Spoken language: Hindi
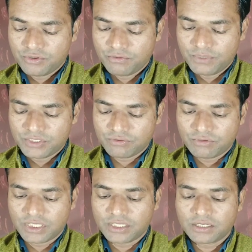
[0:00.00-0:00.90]
तो मैं इसको
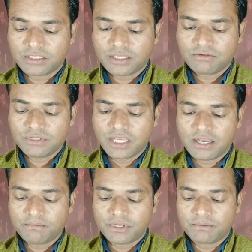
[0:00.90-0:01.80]
कट करता हूँ
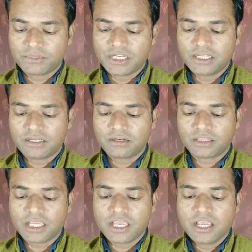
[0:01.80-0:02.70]
यहाँ पर हम क्लिक
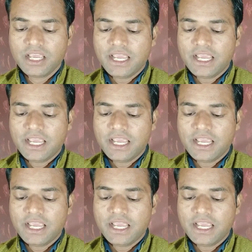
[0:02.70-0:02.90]
करते हैं